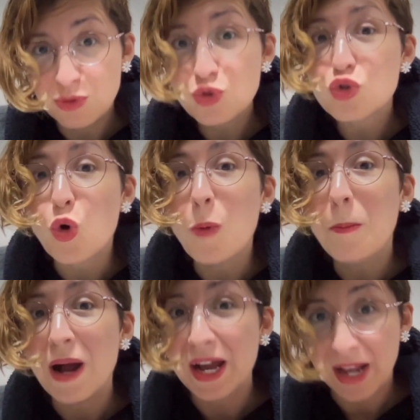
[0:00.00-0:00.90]
nos
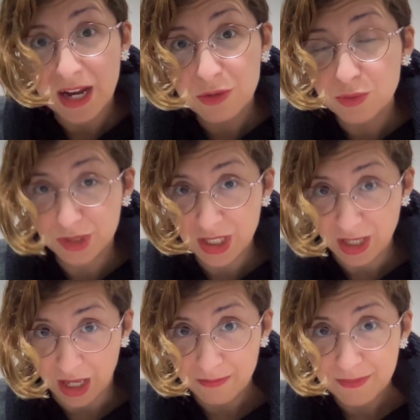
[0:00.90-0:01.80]
comparar com
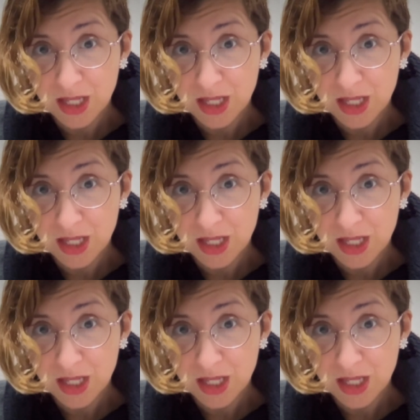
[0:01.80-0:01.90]
ninguém.